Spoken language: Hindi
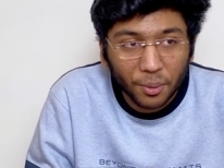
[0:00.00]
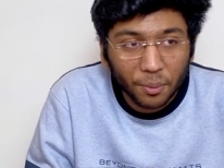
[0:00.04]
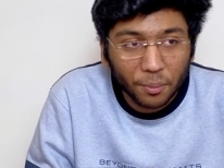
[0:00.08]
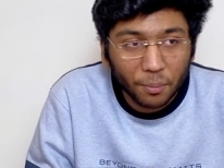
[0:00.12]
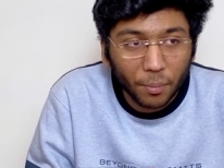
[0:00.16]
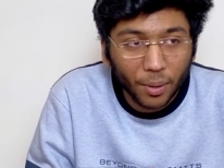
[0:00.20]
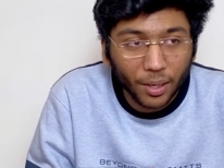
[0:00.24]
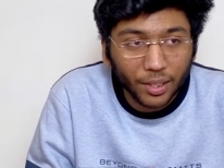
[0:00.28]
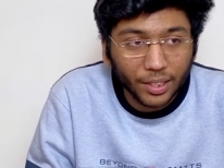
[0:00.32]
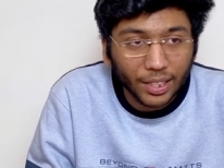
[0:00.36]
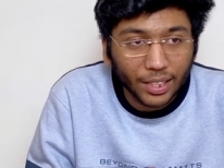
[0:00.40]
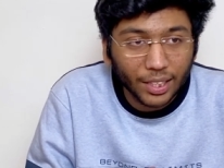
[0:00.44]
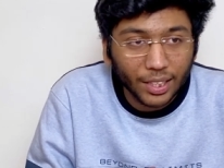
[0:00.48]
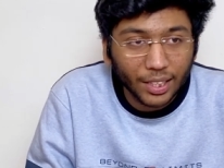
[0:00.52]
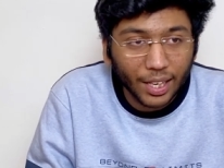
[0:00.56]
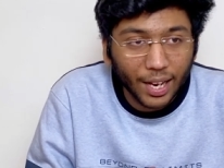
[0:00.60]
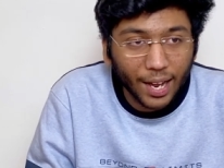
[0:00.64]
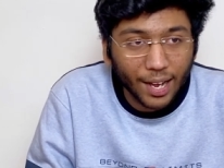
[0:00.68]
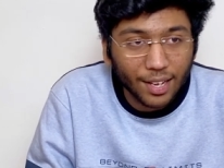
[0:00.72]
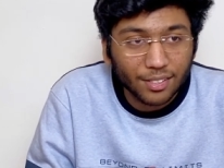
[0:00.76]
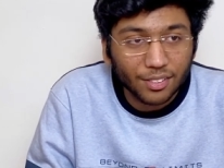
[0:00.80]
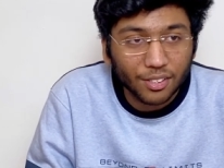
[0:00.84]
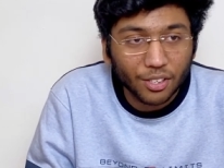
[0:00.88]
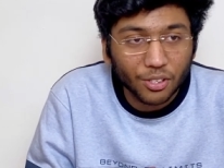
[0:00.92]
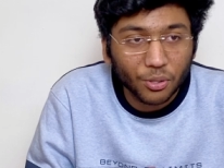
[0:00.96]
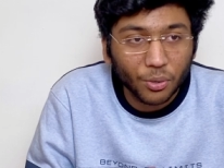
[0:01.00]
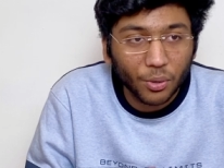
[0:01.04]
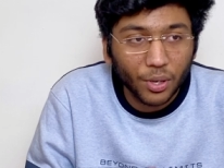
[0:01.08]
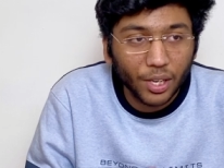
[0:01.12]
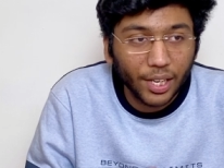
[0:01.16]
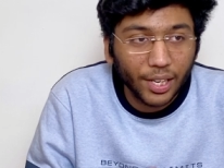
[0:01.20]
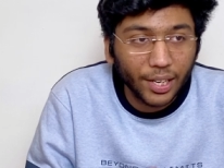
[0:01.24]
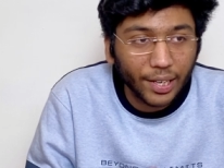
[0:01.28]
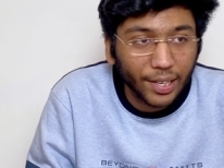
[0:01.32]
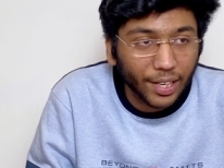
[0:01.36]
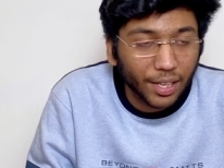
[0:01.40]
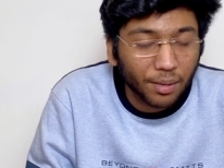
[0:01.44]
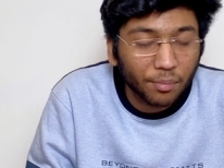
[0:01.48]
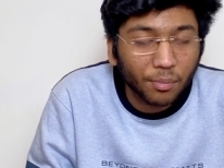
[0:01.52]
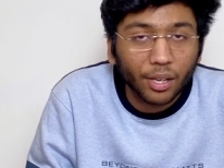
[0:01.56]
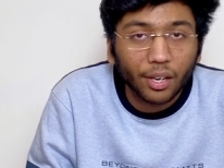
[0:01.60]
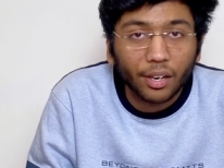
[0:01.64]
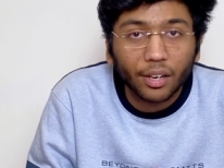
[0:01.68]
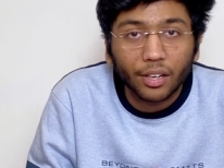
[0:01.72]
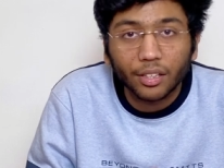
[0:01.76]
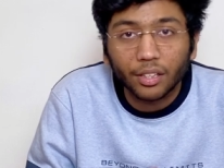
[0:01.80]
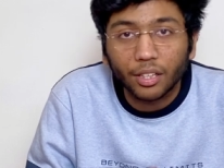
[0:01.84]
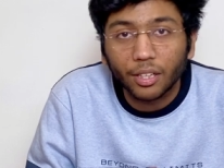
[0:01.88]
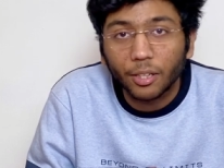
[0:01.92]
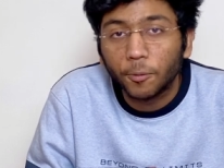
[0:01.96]
बट एज सच कोई लीड नहीं मिल
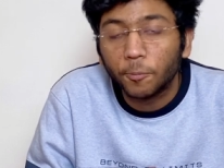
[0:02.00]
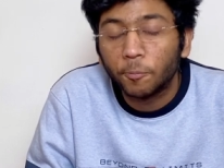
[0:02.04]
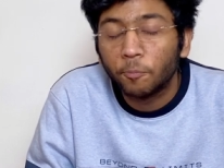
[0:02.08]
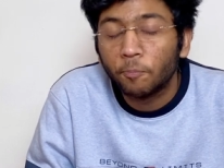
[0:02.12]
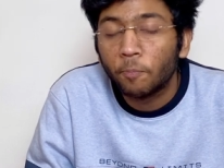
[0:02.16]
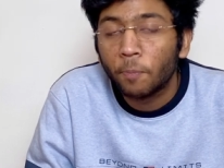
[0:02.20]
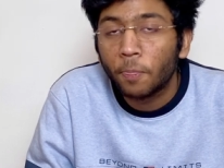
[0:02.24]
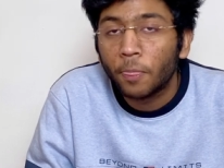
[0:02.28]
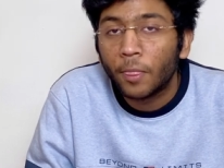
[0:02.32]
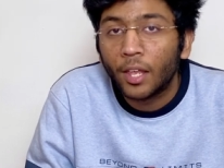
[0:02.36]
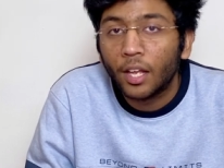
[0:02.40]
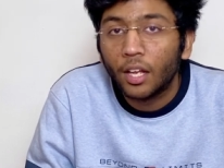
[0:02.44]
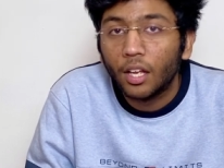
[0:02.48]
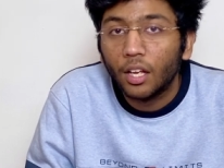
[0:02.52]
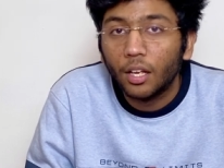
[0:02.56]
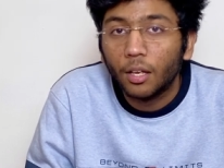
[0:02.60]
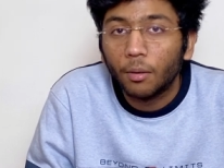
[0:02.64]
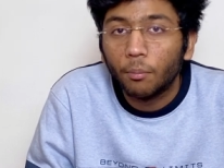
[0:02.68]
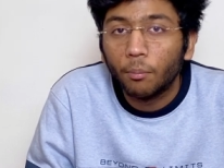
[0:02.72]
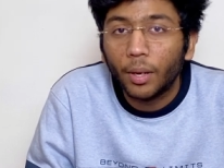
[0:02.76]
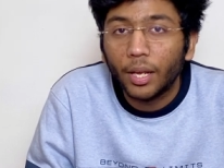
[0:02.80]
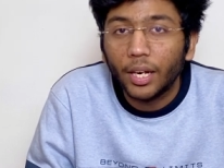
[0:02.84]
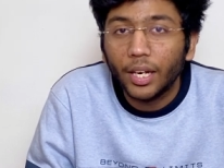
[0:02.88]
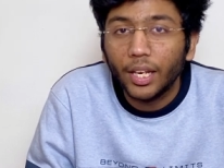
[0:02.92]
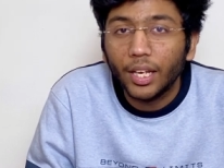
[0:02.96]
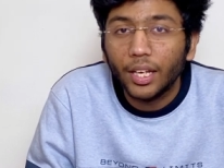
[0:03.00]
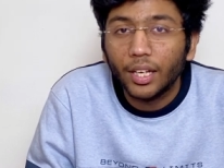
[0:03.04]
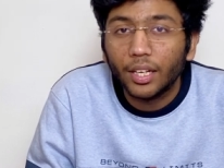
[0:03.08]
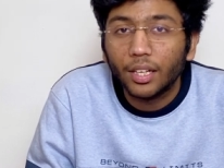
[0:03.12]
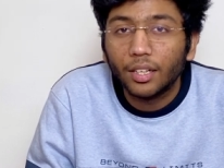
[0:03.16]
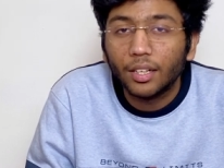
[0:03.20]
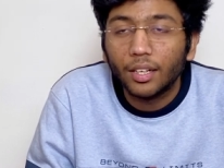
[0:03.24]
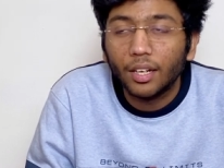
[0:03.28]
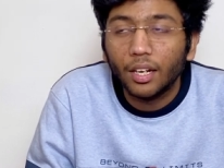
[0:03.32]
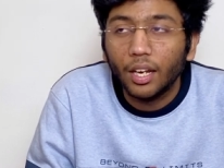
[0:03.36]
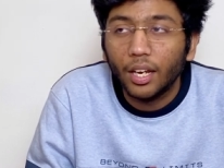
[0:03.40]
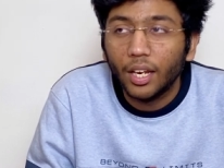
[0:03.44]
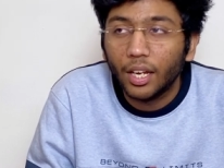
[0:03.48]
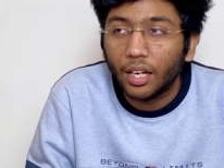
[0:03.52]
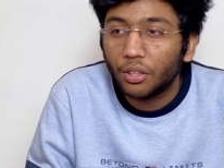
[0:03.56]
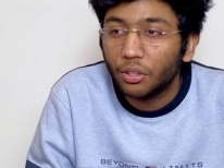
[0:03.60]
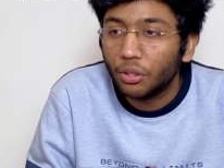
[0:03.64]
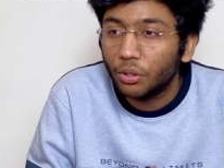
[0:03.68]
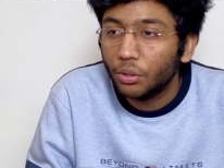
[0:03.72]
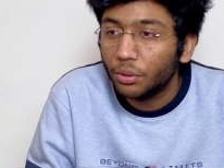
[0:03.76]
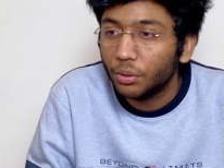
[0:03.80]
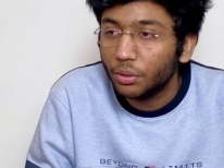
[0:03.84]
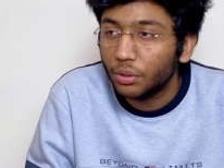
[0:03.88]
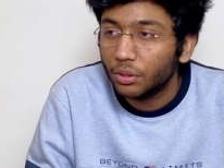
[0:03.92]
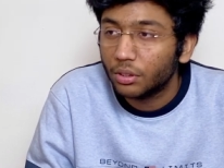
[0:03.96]
रही थी मैंने एक
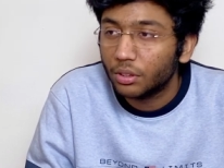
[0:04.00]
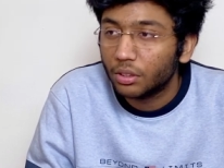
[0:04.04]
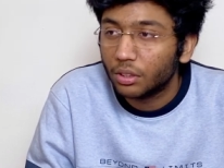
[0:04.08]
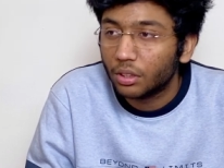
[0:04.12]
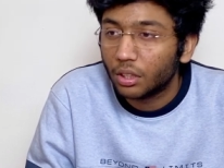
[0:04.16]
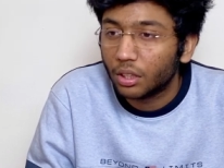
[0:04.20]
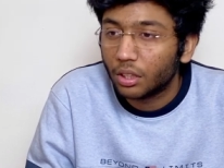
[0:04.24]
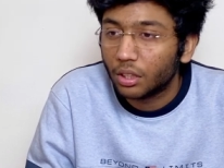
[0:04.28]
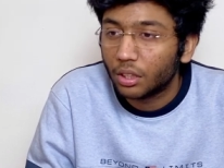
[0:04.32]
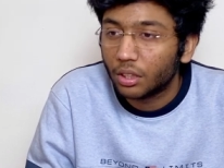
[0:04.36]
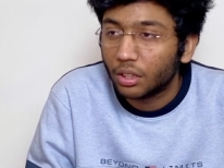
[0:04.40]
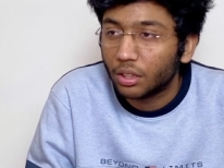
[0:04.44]
दो आ,